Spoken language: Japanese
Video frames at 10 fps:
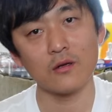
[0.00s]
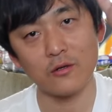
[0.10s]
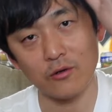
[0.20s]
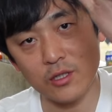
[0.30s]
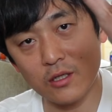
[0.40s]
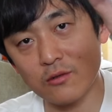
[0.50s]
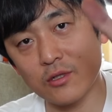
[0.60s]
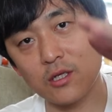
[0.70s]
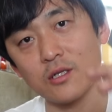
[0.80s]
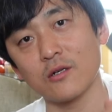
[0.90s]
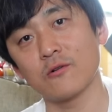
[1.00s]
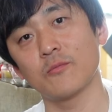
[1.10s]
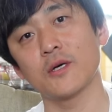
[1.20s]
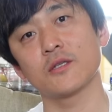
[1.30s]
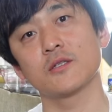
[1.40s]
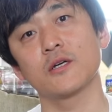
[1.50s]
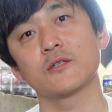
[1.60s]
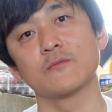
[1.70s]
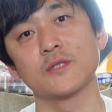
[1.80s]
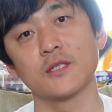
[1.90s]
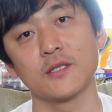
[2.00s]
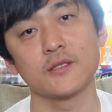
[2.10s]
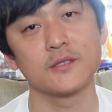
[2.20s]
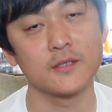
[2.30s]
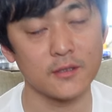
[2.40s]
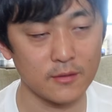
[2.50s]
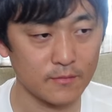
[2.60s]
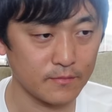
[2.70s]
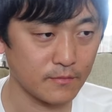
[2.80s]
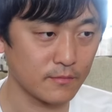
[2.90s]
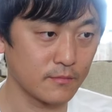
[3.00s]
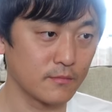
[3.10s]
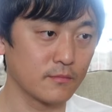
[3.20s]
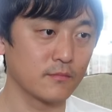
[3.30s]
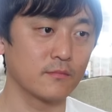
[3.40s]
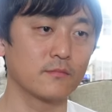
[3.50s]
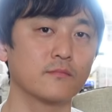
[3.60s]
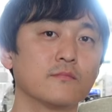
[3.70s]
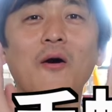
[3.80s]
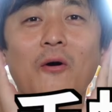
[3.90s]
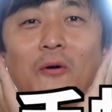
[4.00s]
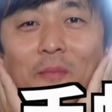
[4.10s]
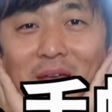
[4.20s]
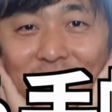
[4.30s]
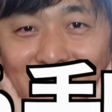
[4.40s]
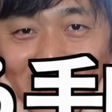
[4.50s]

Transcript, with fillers: ごきげんよう劇団小林ライトの店ですお疲れ様です褒める